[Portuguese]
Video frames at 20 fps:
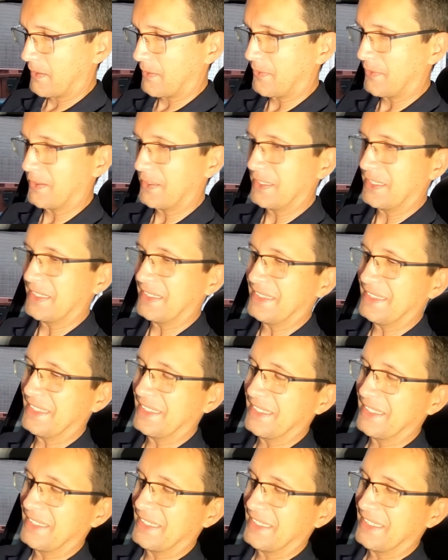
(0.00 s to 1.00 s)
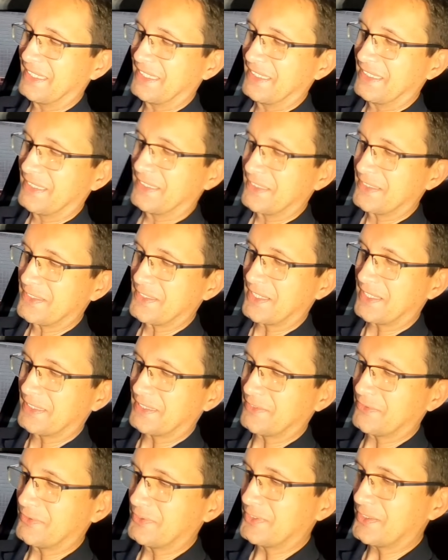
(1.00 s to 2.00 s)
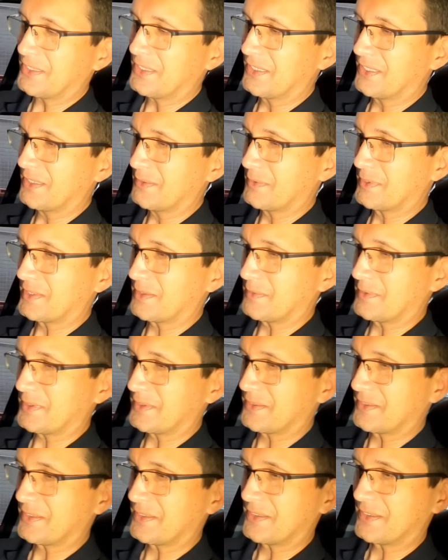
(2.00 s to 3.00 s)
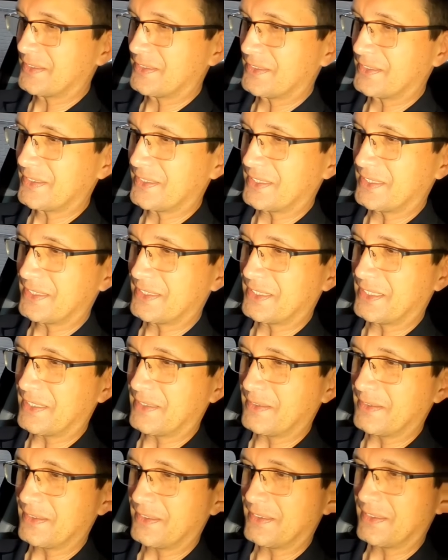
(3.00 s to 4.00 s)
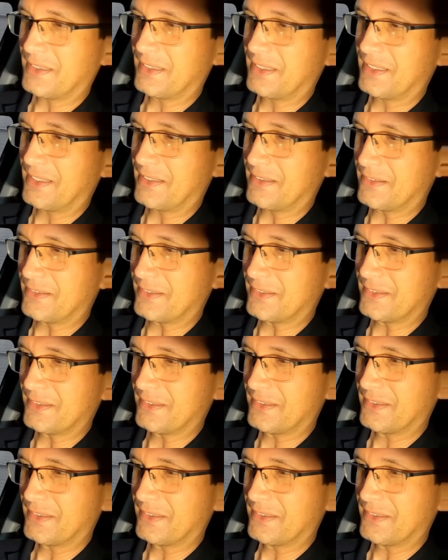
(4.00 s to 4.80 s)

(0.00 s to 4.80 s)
Olha ali. Já está funcionando, meus amigos. Já está. Vamos lá, ó.